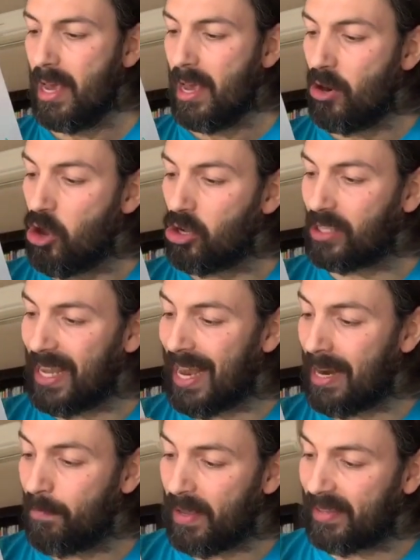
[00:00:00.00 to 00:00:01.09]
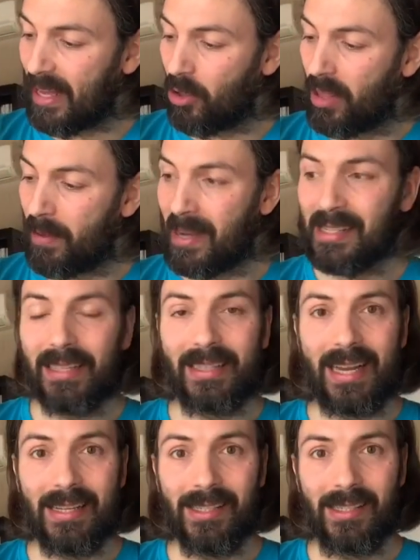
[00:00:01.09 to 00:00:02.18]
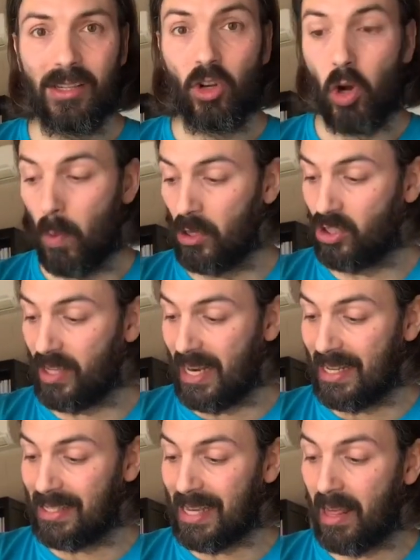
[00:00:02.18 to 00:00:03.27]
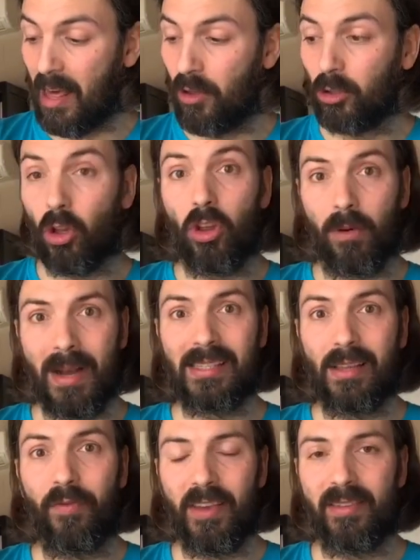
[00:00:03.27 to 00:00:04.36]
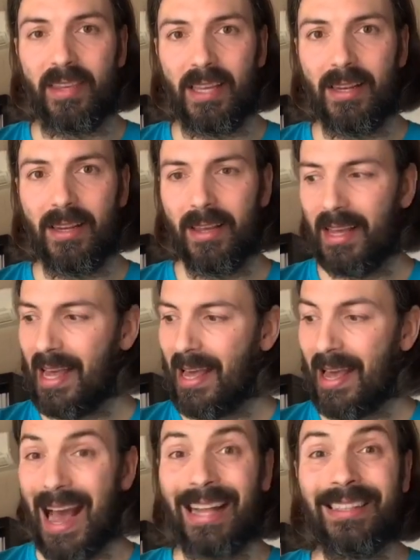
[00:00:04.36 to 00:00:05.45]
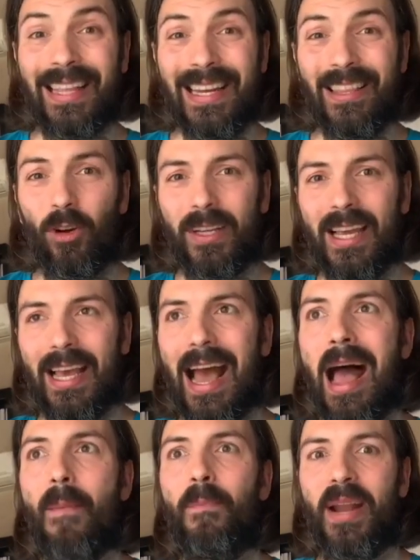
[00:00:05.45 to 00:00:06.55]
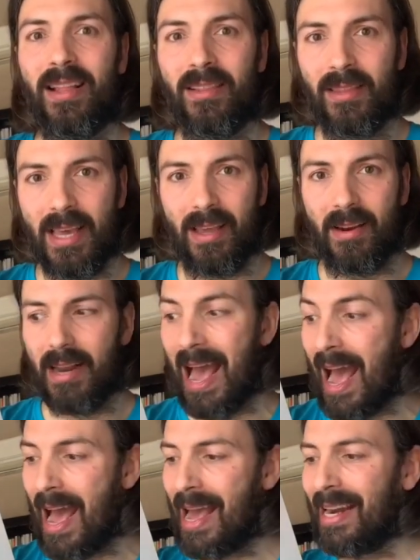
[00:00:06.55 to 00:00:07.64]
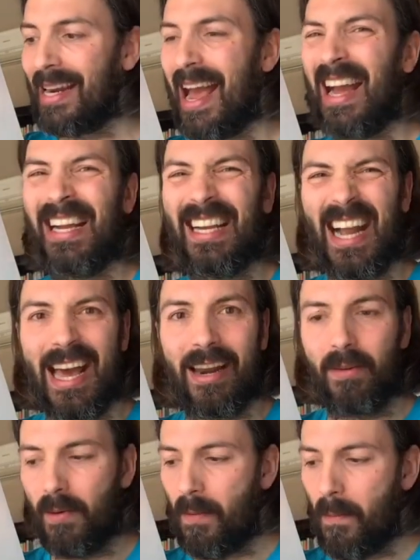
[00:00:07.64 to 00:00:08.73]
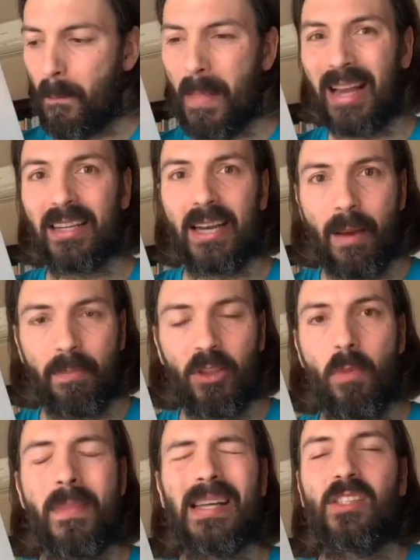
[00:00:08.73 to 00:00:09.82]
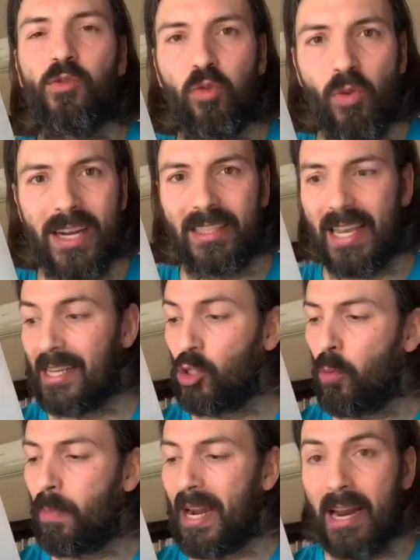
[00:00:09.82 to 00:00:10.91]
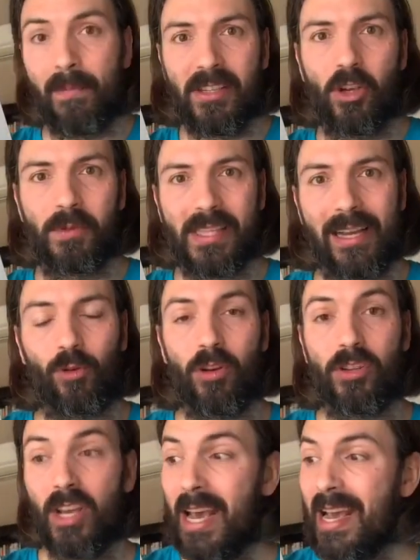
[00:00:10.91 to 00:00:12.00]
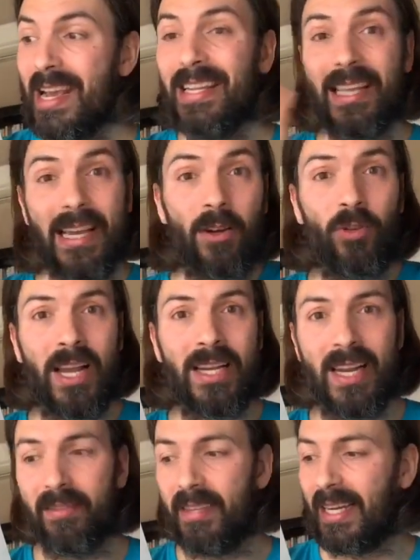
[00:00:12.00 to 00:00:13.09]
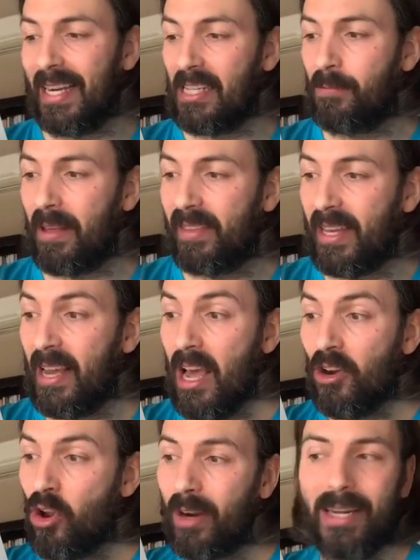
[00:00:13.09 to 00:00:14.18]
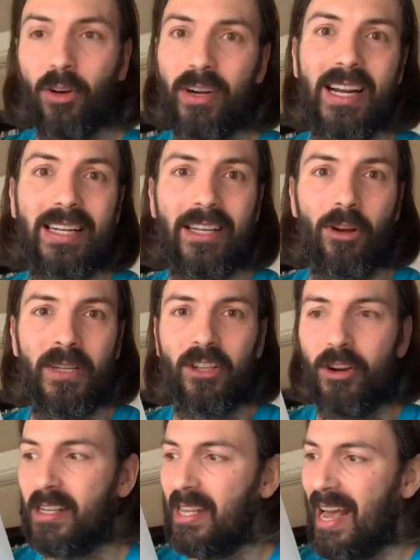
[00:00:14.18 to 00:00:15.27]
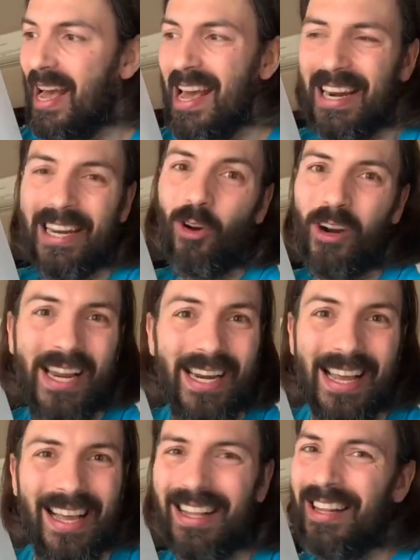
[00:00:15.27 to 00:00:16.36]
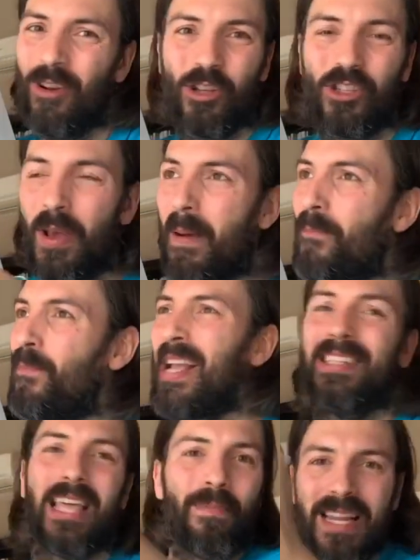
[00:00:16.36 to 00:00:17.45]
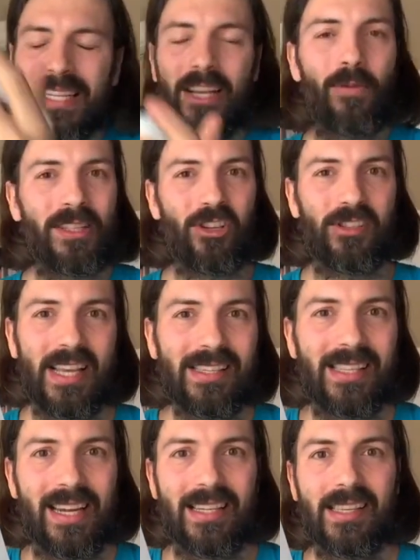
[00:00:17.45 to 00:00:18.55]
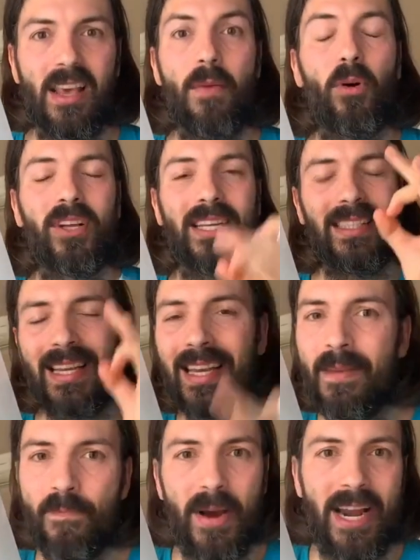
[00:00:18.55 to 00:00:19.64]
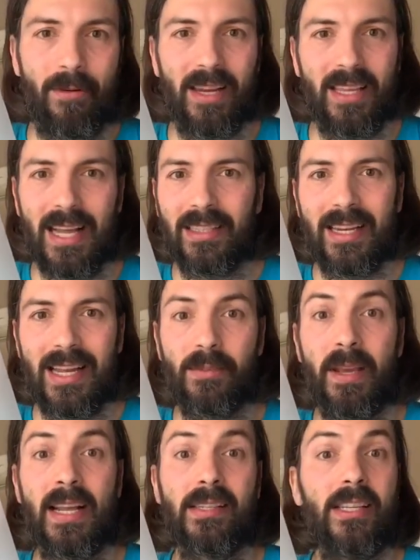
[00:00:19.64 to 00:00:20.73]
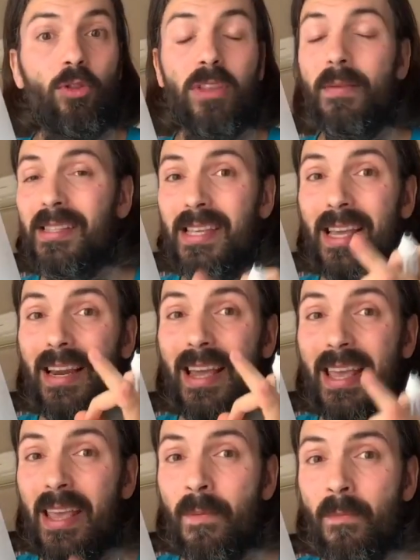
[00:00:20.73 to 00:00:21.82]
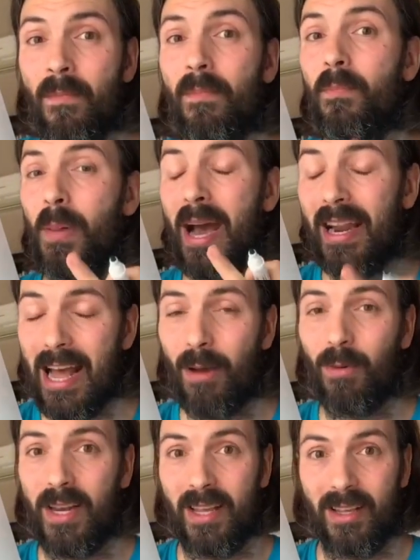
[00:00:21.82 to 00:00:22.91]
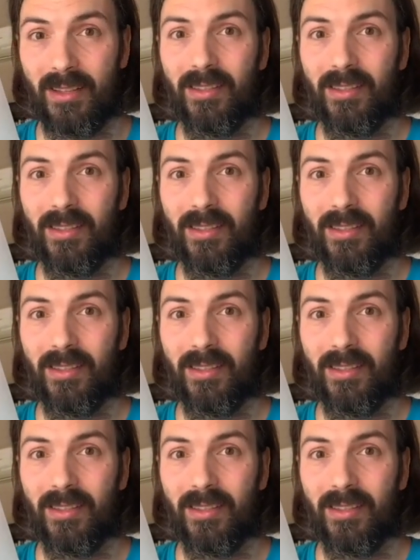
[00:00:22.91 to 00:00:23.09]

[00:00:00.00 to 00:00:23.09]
Los que han empezado de más atrás, como se les ha dado todo más difícil, han tenido que aprender a arrancar más rápido, más fuerte, a superar más obstáculos. Y tienen una inercia que les va a hacer no recorrer el kilómetro extra, recorrer los 20.000 kilómetros extras, porque tienen imparabilidad en las venas. Y tú debes ser imparable